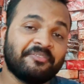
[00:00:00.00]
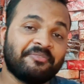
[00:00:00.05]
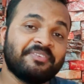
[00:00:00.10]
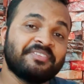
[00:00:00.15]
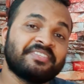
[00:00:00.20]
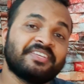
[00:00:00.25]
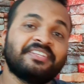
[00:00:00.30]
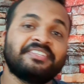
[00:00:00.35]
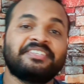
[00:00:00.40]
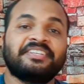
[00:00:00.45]

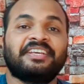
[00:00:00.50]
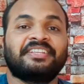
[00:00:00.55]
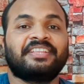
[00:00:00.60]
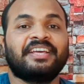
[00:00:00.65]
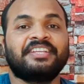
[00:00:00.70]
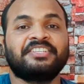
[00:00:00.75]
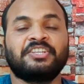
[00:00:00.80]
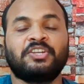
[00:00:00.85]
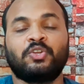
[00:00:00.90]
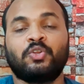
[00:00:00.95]
डेफिशिएंसी
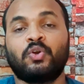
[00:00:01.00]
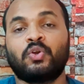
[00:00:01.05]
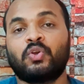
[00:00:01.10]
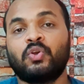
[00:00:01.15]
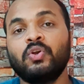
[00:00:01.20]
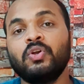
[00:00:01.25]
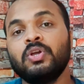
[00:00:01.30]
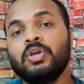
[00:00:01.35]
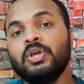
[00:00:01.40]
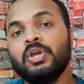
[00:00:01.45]
रहता है जिन लोगों
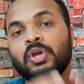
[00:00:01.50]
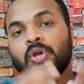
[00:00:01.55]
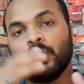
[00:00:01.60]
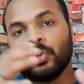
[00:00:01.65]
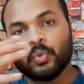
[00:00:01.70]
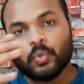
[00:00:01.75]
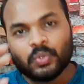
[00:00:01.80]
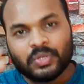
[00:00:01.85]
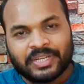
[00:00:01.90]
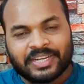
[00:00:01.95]
को
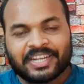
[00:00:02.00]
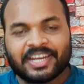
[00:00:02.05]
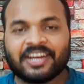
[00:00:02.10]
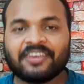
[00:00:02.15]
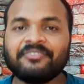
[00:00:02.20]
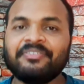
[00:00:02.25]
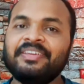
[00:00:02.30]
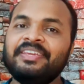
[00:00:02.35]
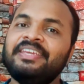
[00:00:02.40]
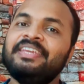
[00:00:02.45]

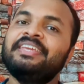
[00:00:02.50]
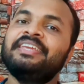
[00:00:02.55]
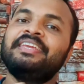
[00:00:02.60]
उनका भी